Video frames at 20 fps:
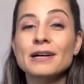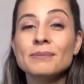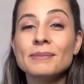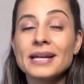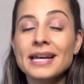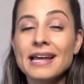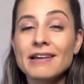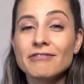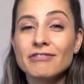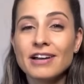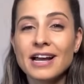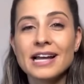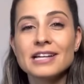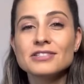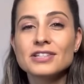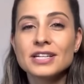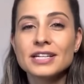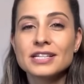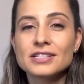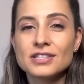É uma
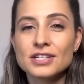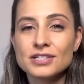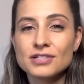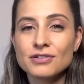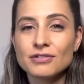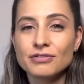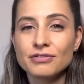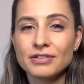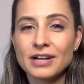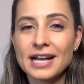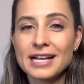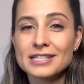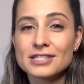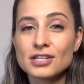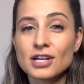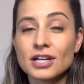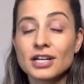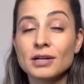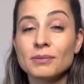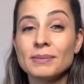lavagem que a gente faz,
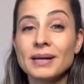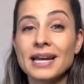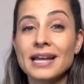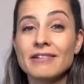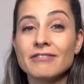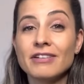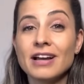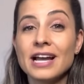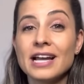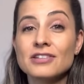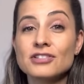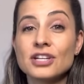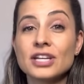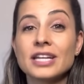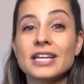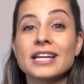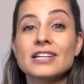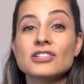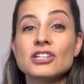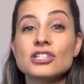só que é uma
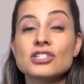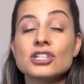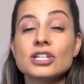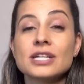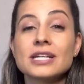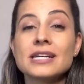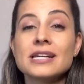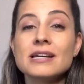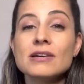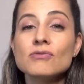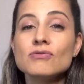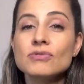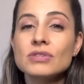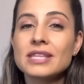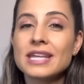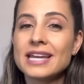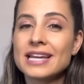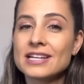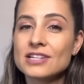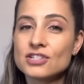lavagem que a gente não
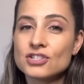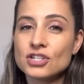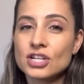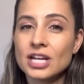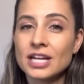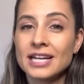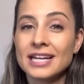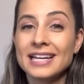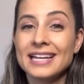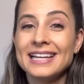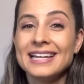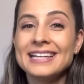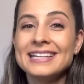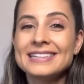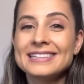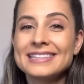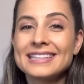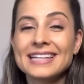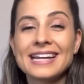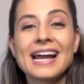deixa
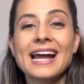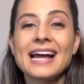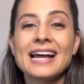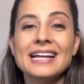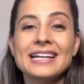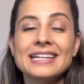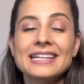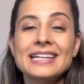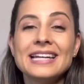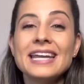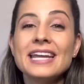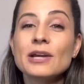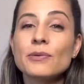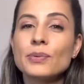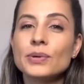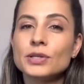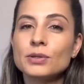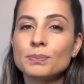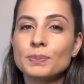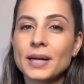entrar
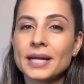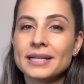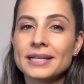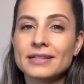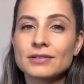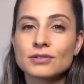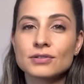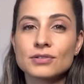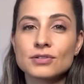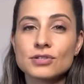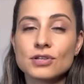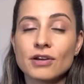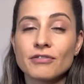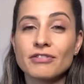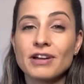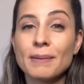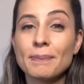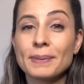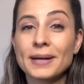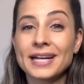líquido para dentro do
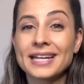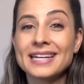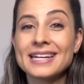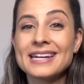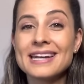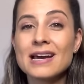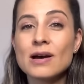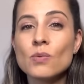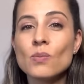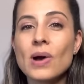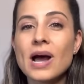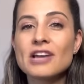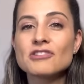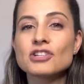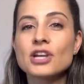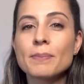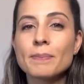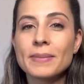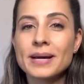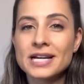sofá para que não
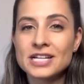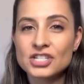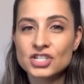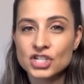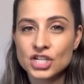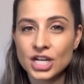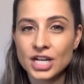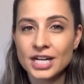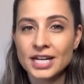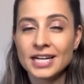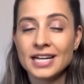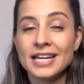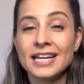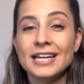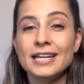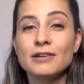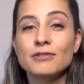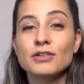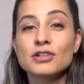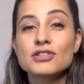haja mancha.
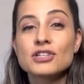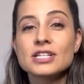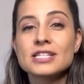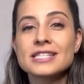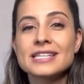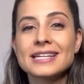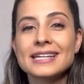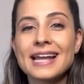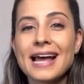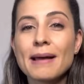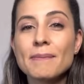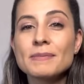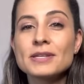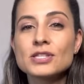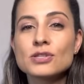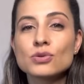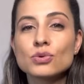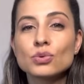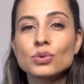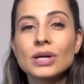Eu vou te ensinar a
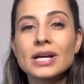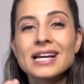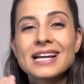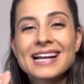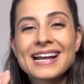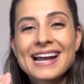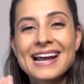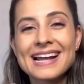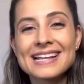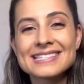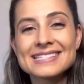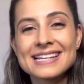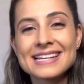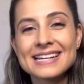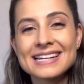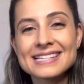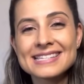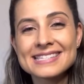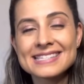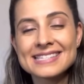mistura
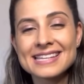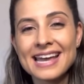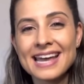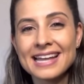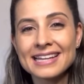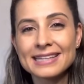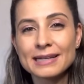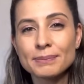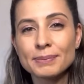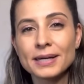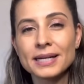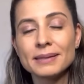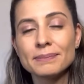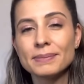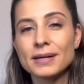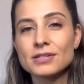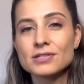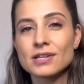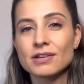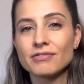caseira certa para
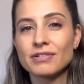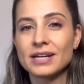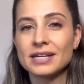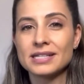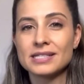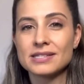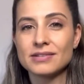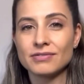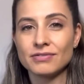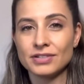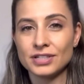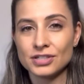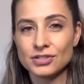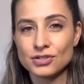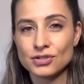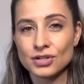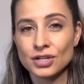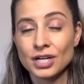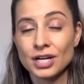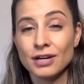limpar o sofá nesse
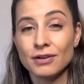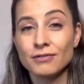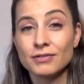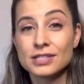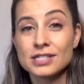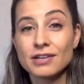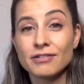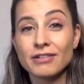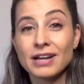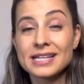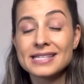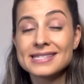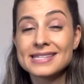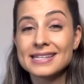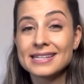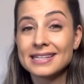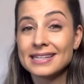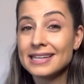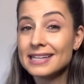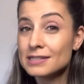vídeo. Você vai
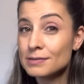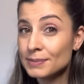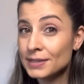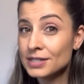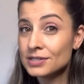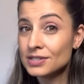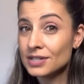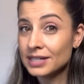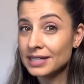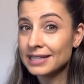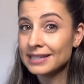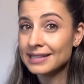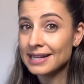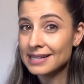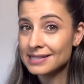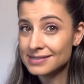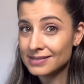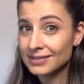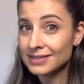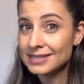seguir as minhas
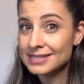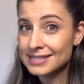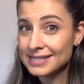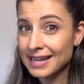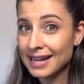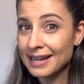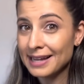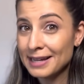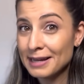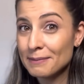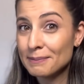orientações, tá?